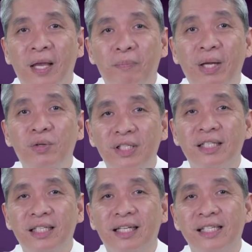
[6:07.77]
Meron
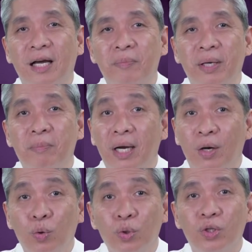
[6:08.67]
siyang sinasabing
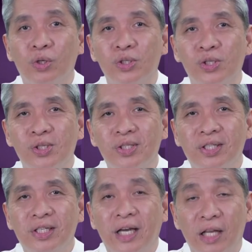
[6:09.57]
mga utos.
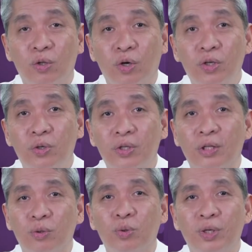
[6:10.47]
Ito yung
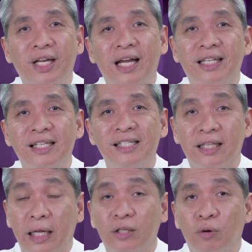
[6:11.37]
natutunan natin sa
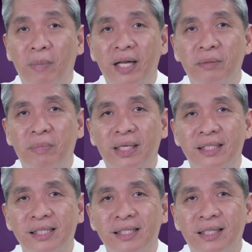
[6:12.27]
Ten
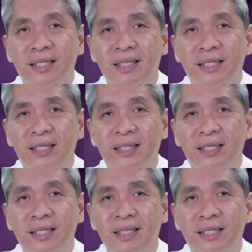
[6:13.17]
Commandments.